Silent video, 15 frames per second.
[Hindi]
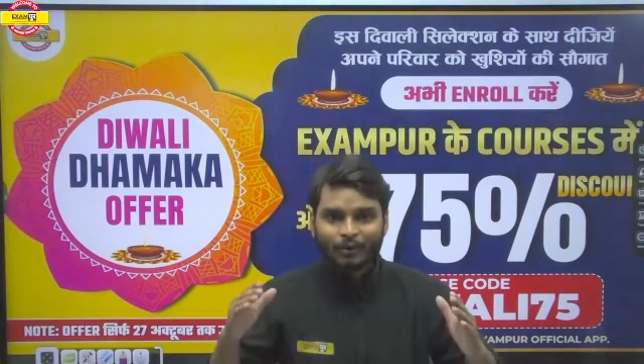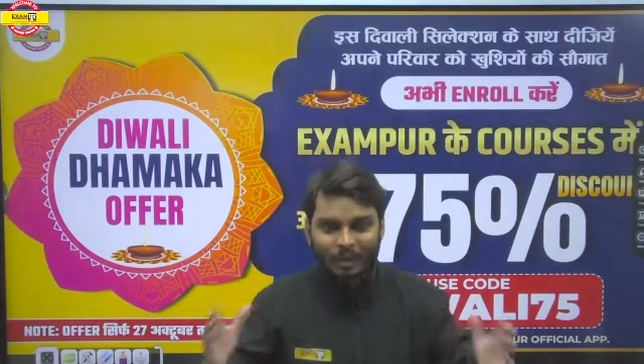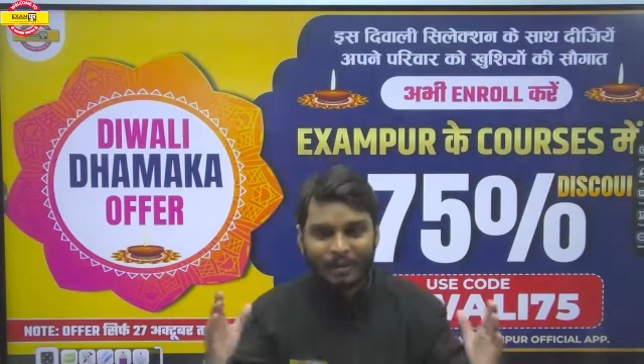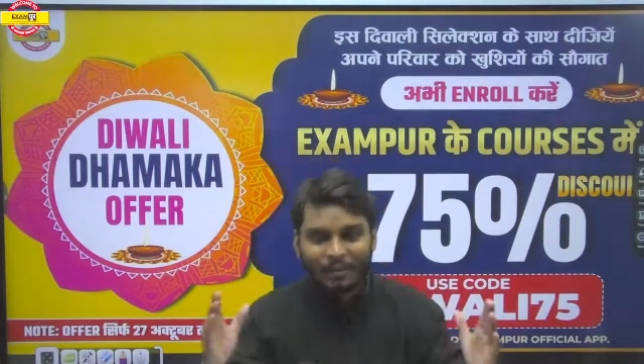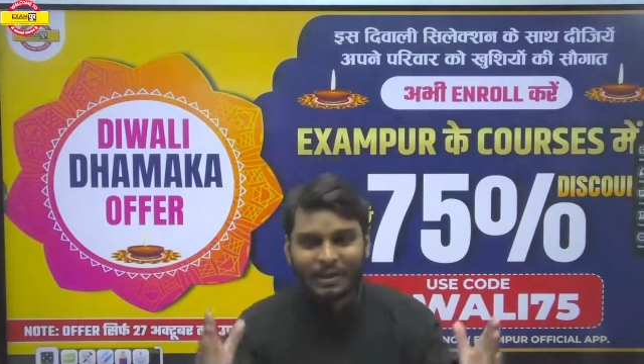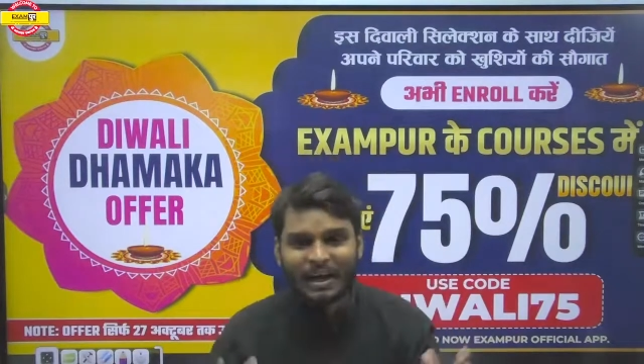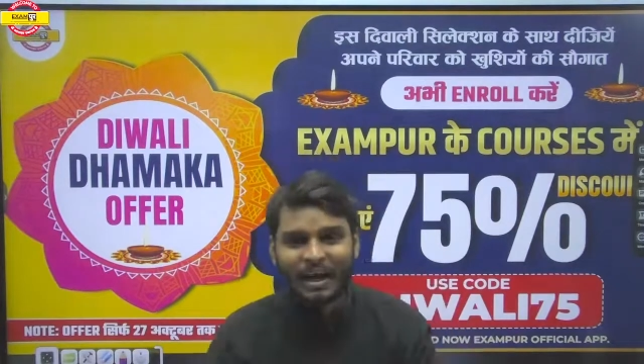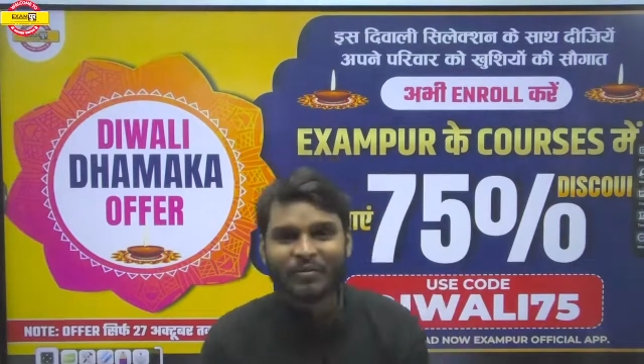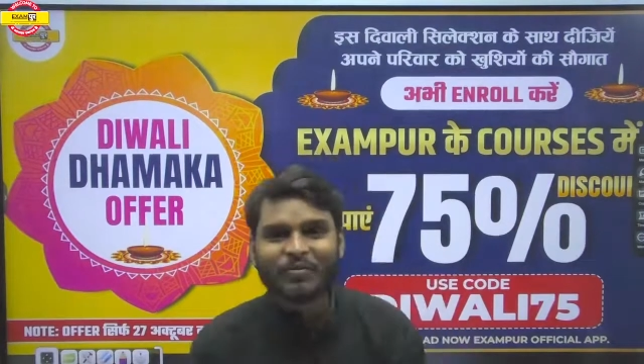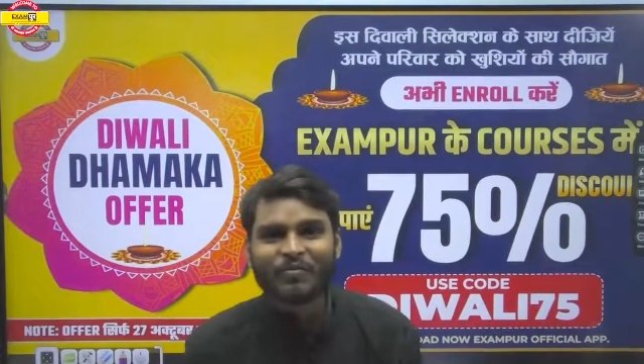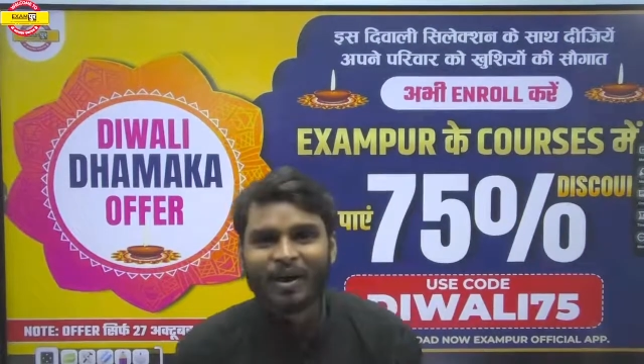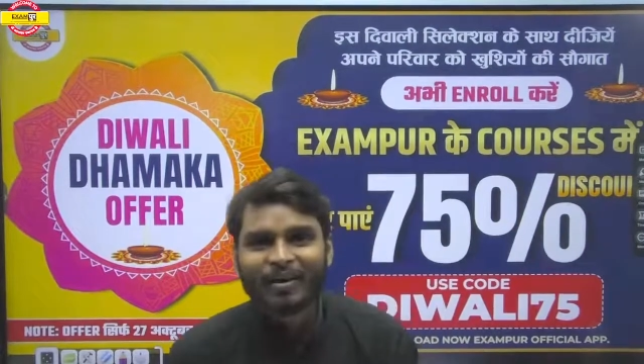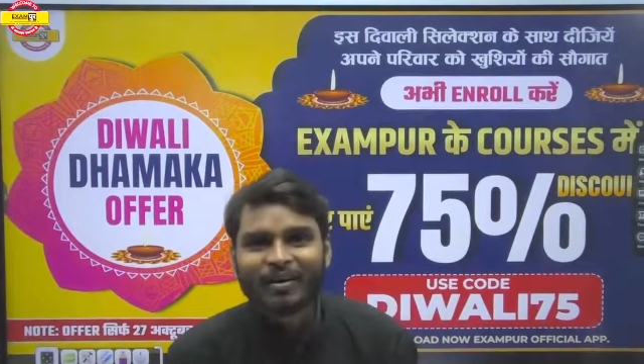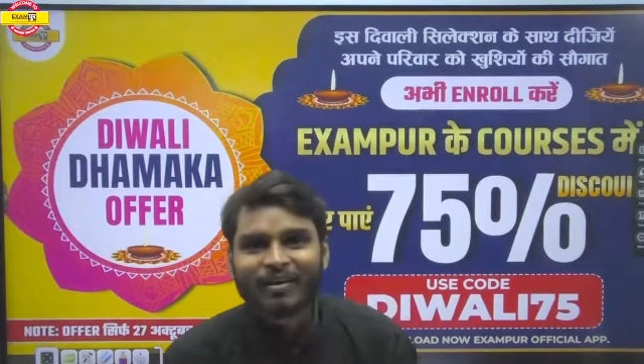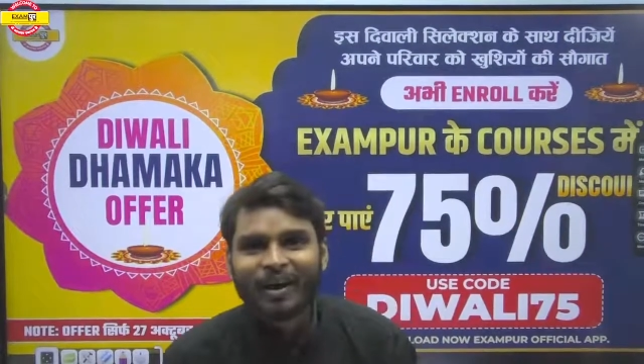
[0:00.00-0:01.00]
गुड इवनिंग
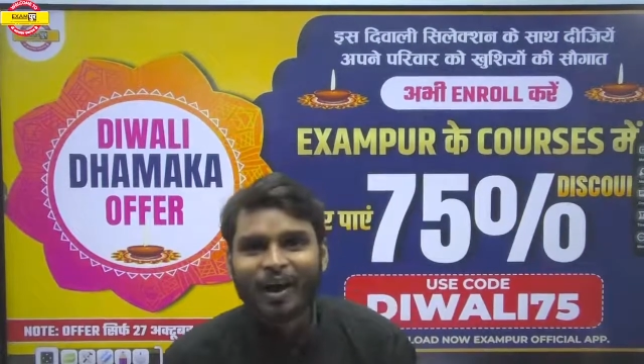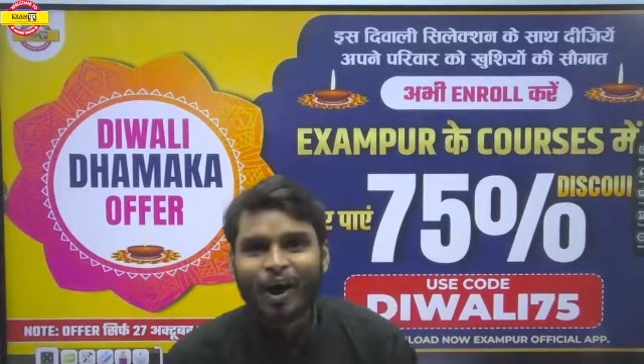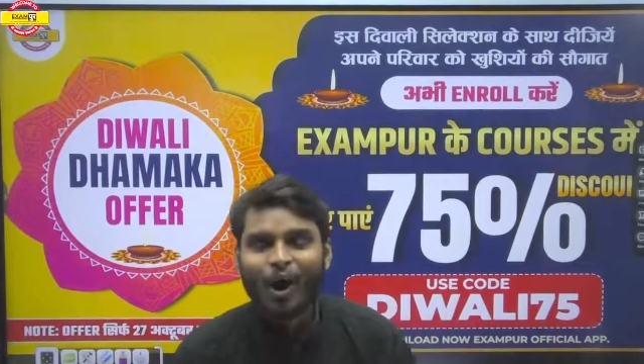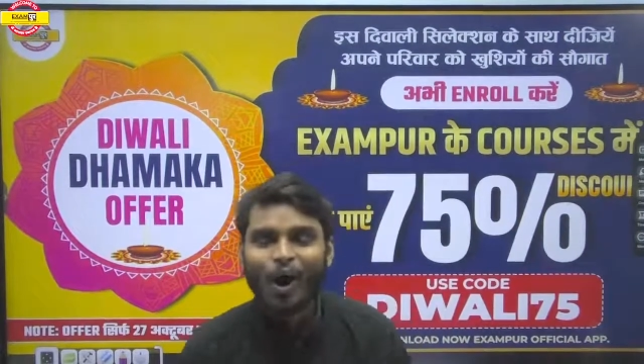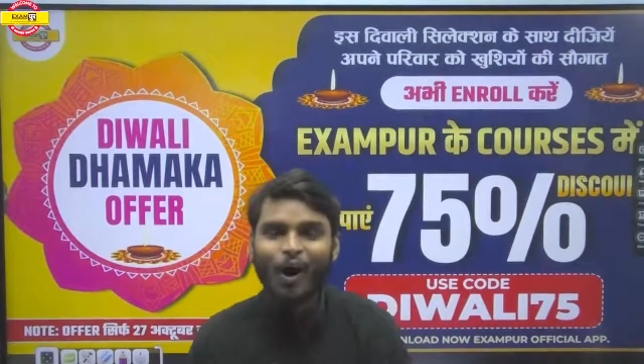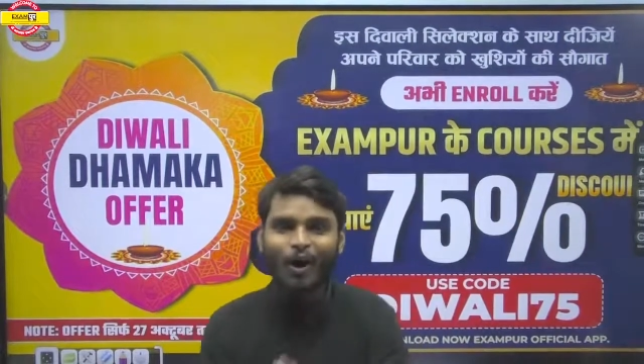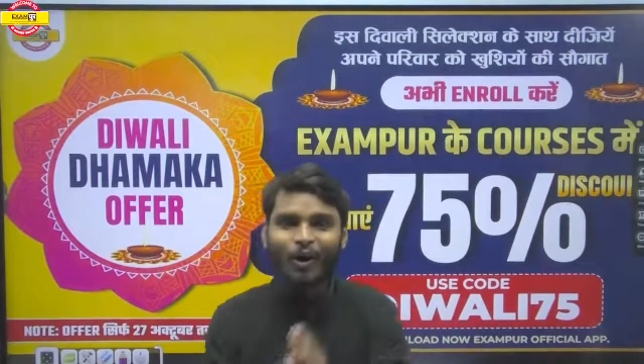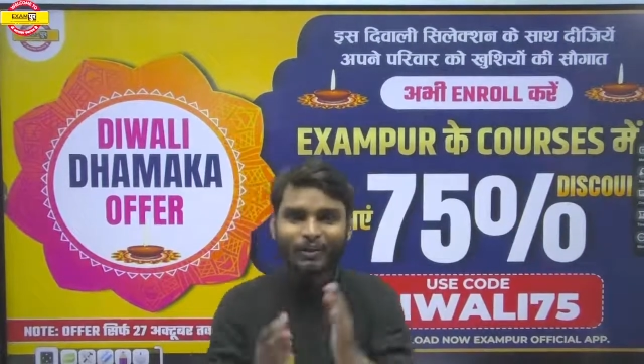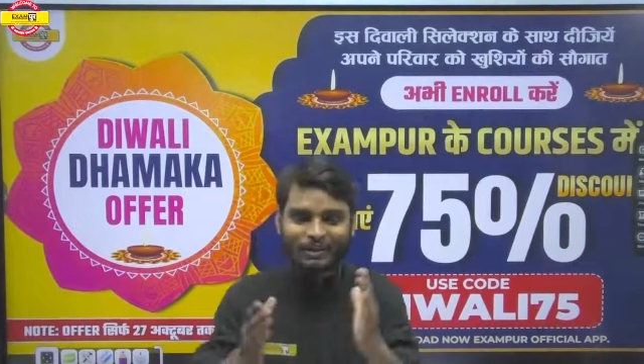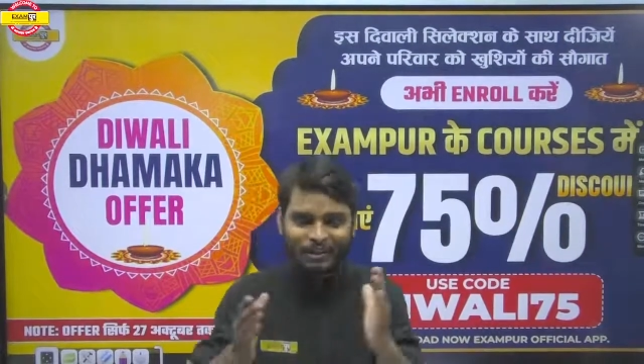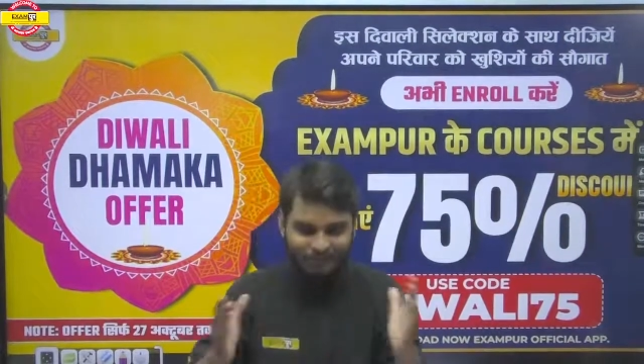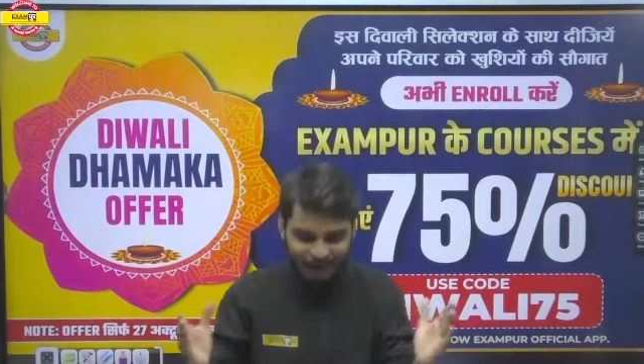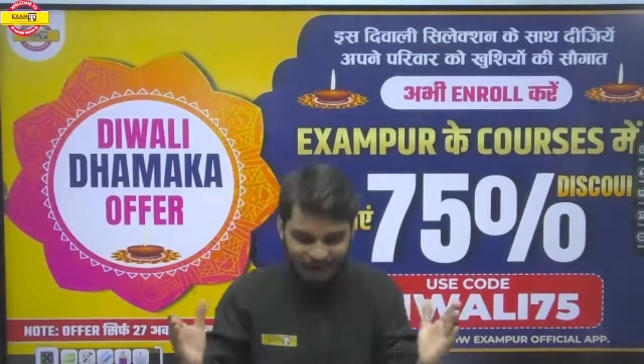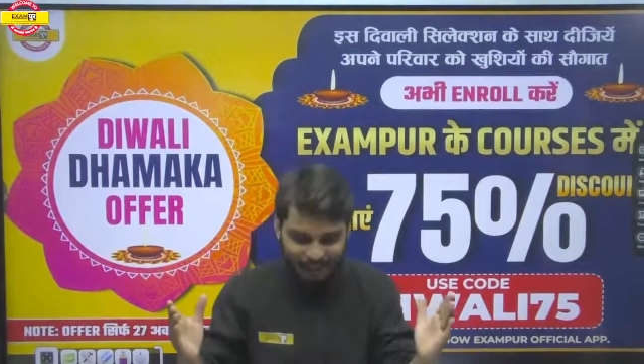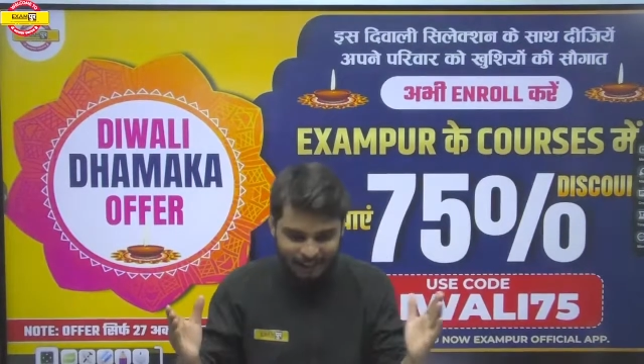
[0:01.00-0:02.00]
एवरीवन और
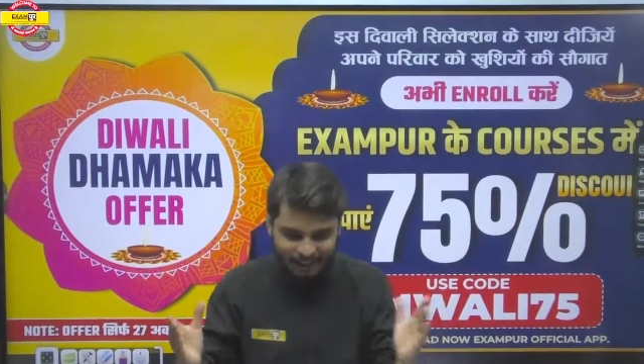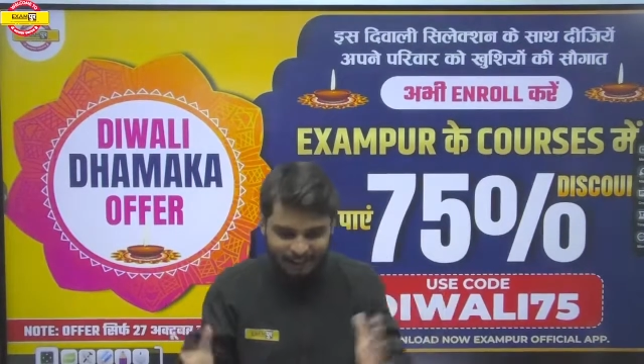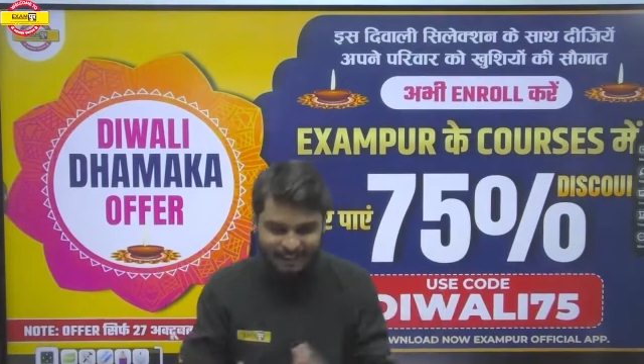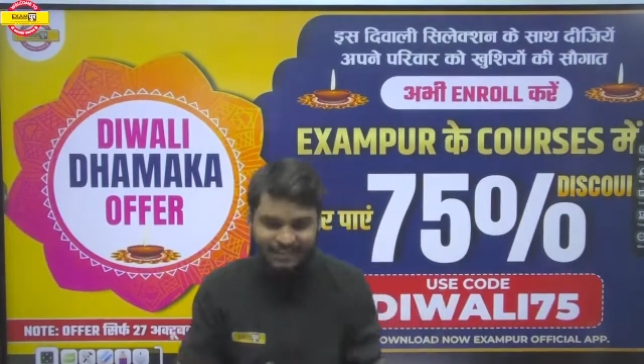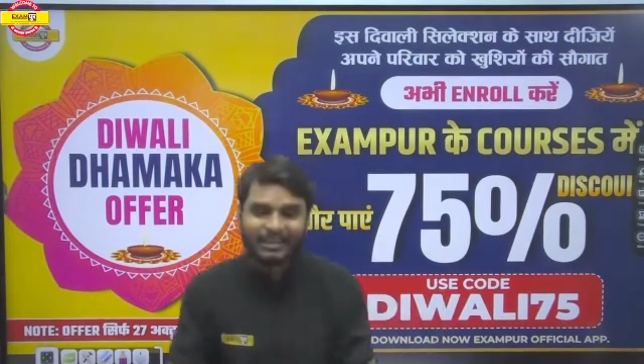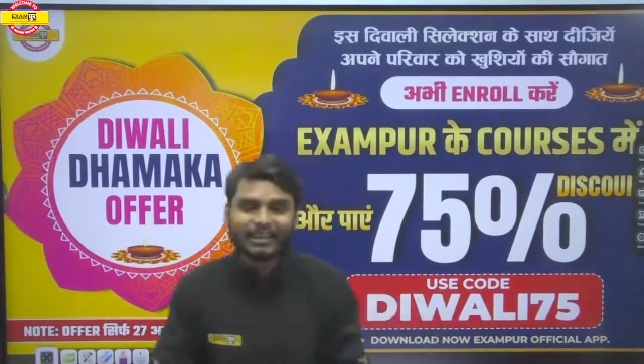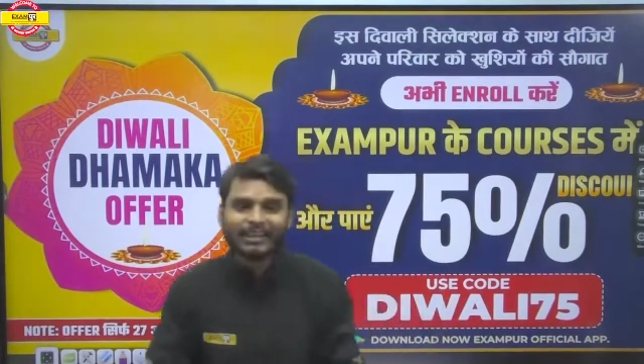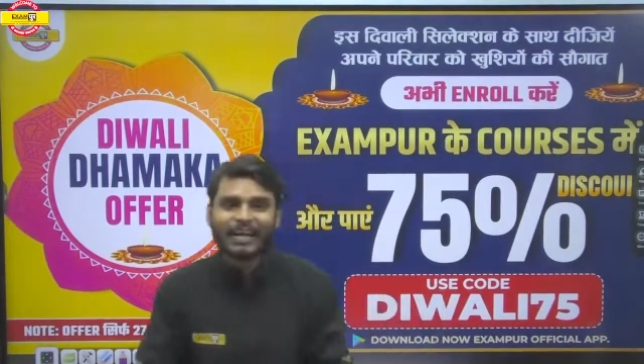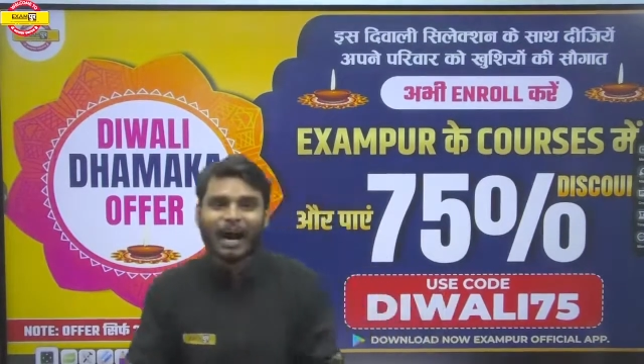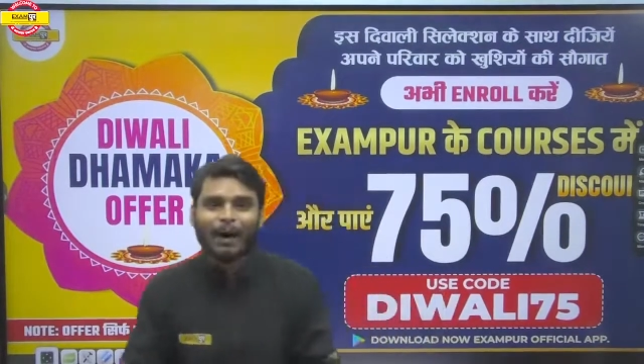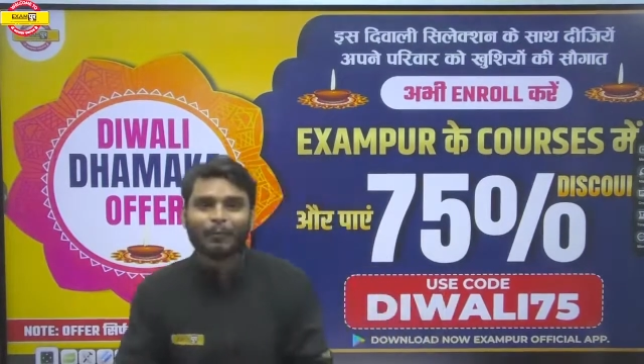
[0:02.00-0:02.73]
दिवाली जैसा कि